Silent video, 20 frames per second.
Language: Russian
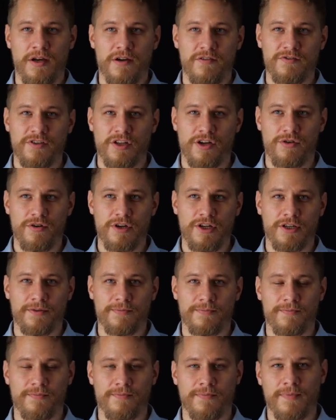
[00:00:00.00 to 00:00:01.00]
Второе –
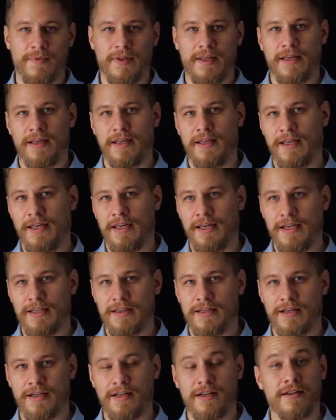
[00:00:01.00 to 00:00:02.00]

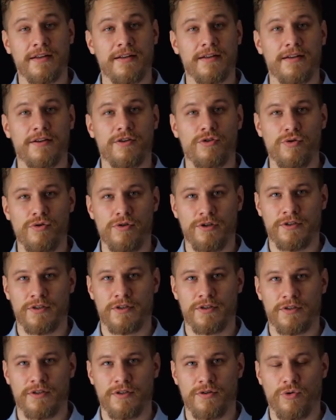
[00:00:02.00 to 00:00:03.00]
это
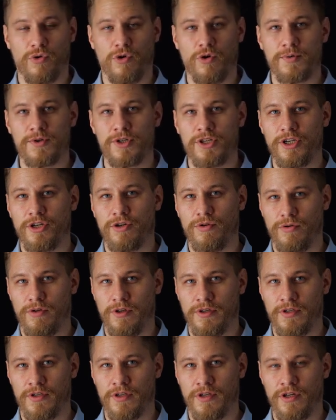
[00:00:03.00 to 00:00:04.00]
культ, общий
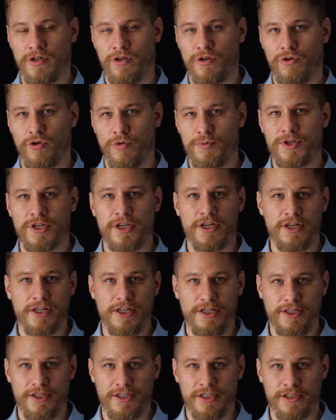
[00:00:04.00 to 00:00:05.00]
культ, общая
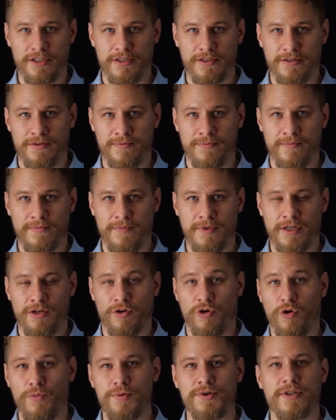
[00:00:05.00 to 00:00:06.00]
религия,
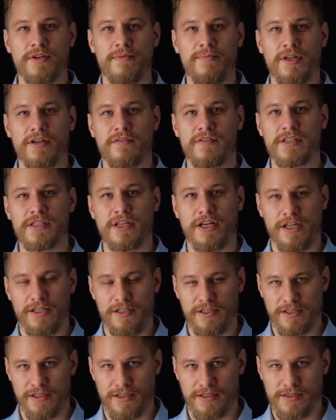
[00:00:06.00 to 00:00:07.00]
общее
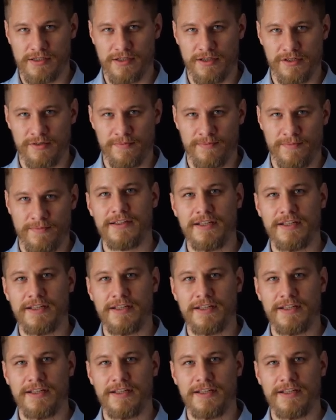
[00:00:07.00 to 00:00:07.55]
мировоззрение, так скажем.